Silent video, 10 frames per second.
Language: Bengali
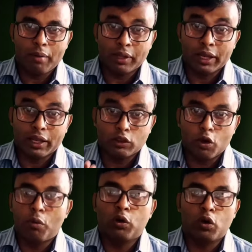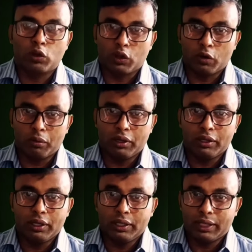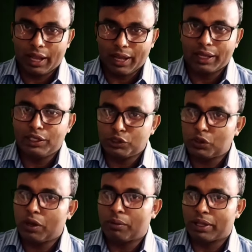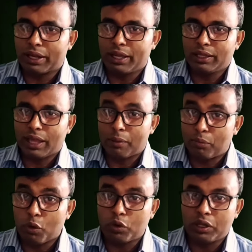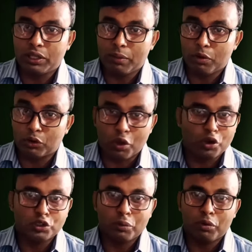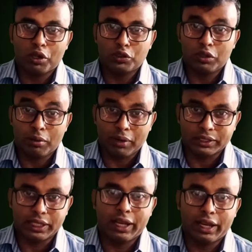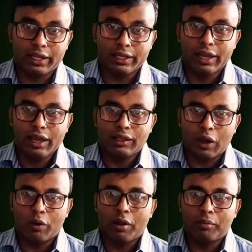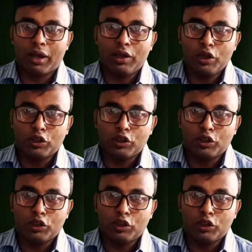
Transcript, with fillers: আমাদেরকে দমন করতে হবে তার আগে নিশ্চয়ই আমাদেরকে তার প্রকৃতি এবং ধরন সম্পর্কে যদি আমরা জেনে নেই তাহলে আমরা